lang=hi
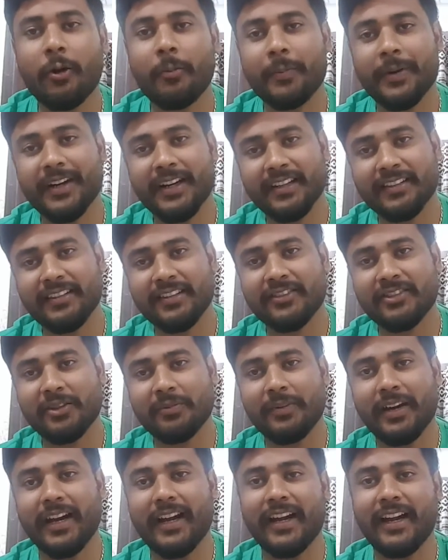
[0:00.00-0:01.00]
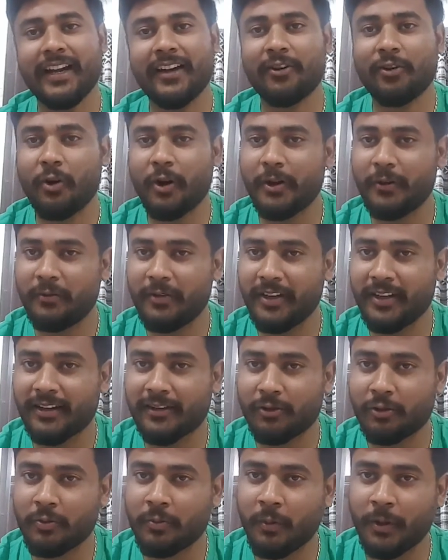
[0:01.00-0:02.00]
ऑपरेटिंग सिस्टम एंड्रॉयड
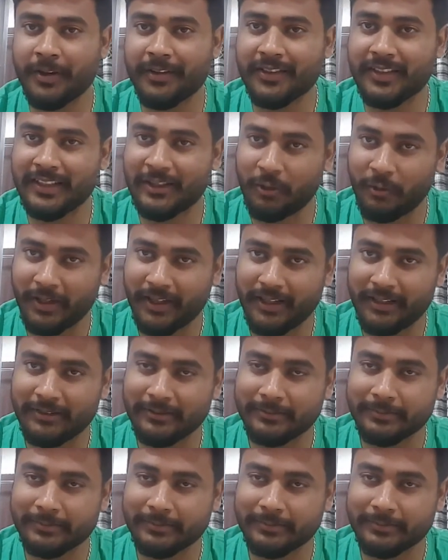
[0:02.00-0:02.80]
वीयर 2.0 है